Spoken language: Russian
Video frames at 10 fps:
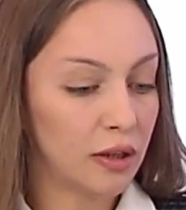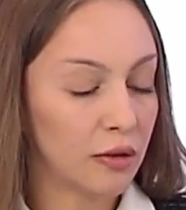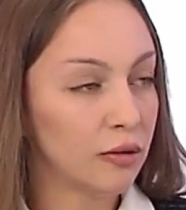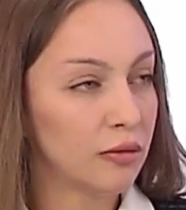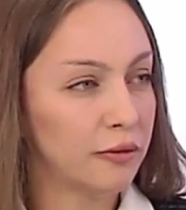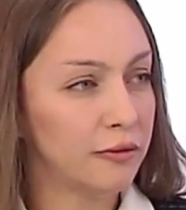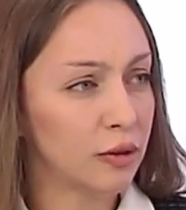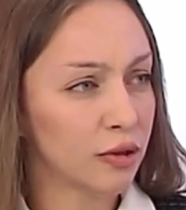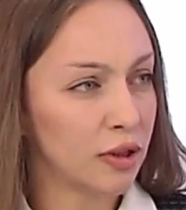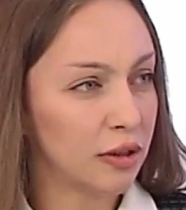
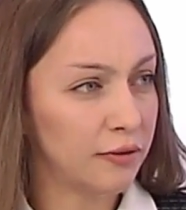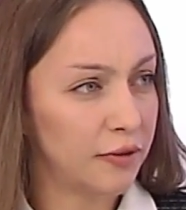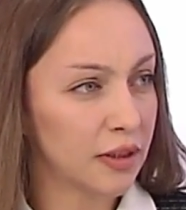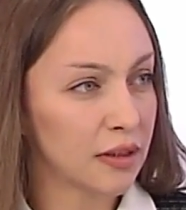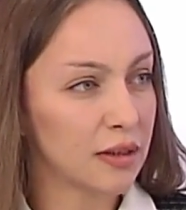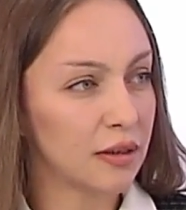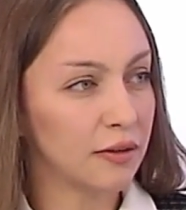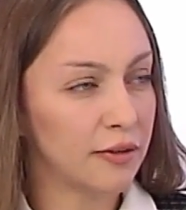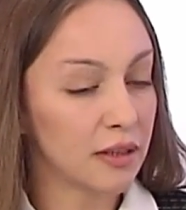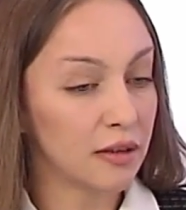коронавирусной инфекции
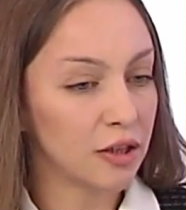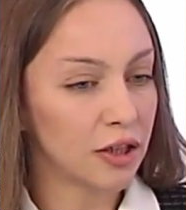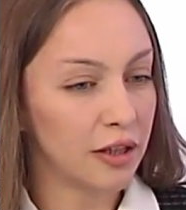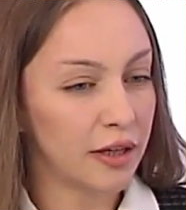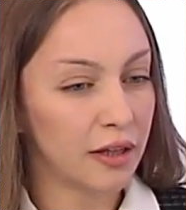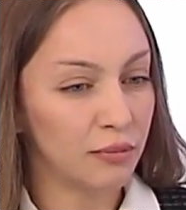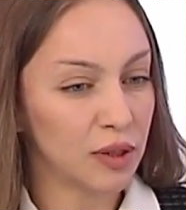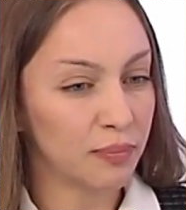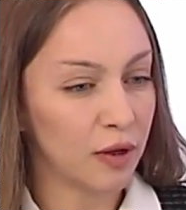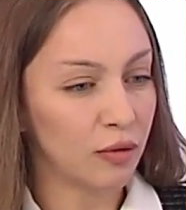вас начинает
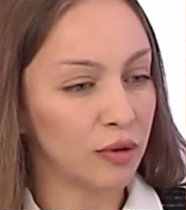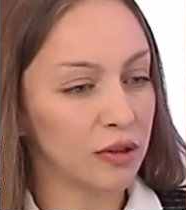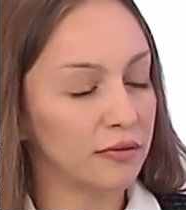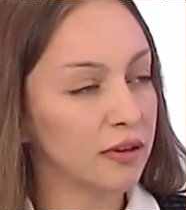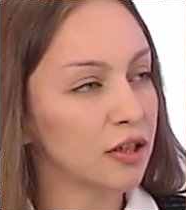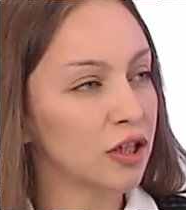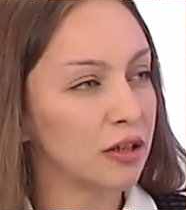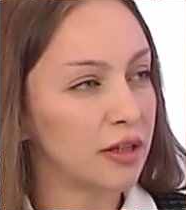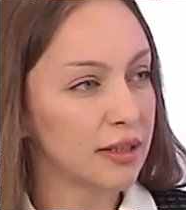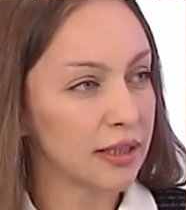беспокоить
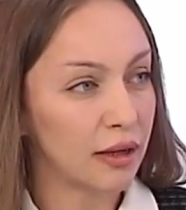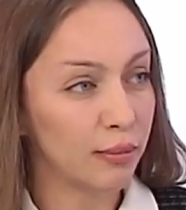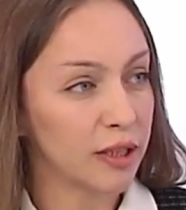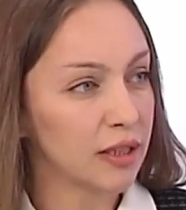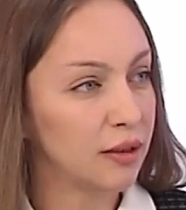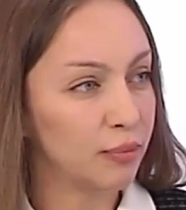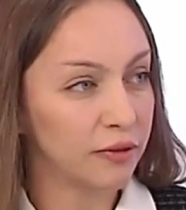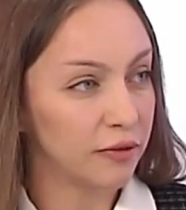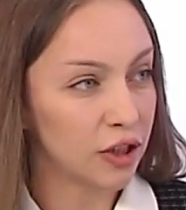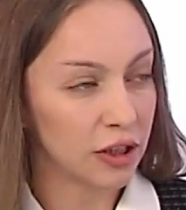выраженная слабость,
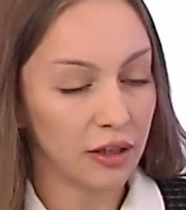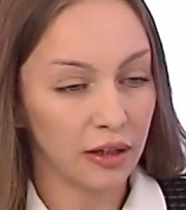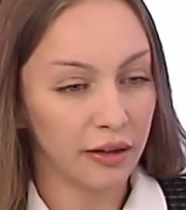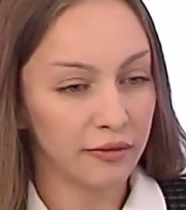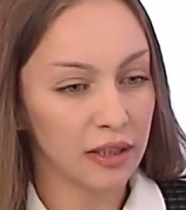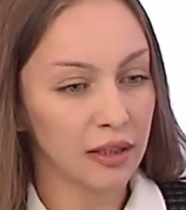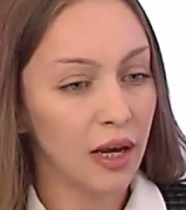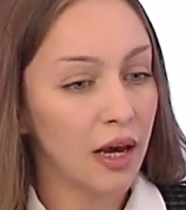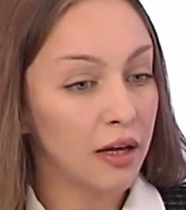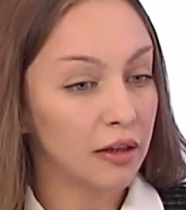непривычная для вас,
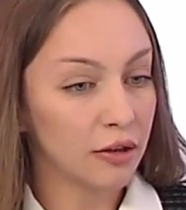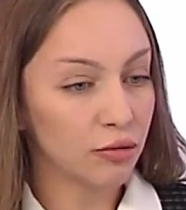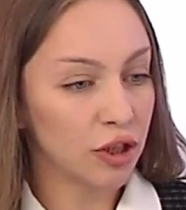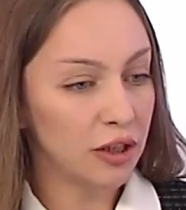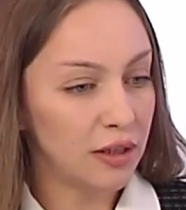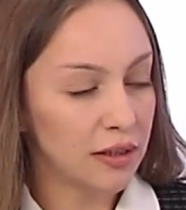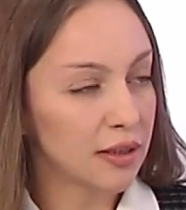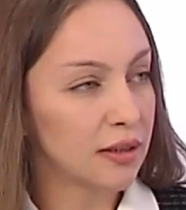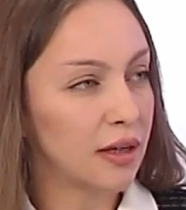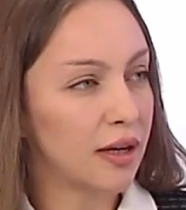нарушение
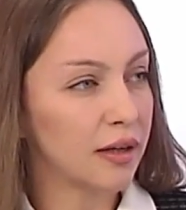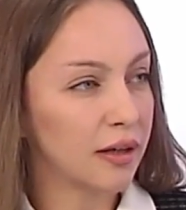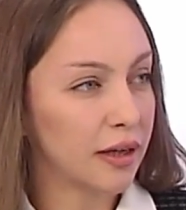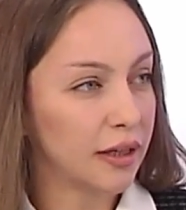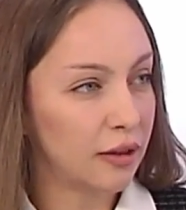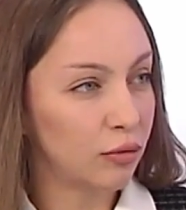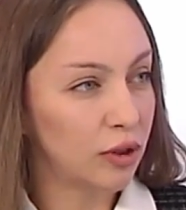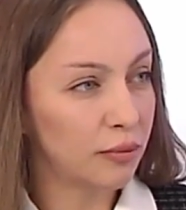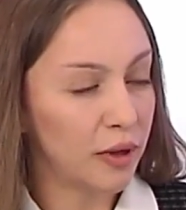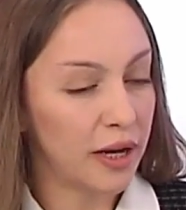сна, какая-то
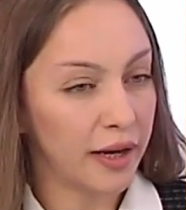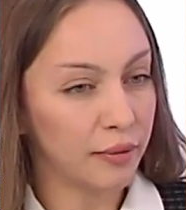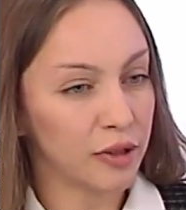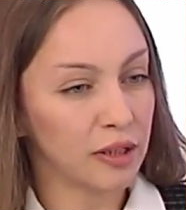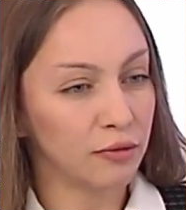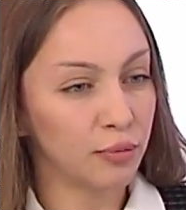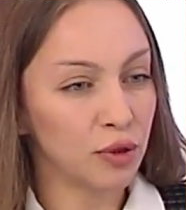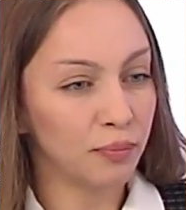утомляемость, в общем,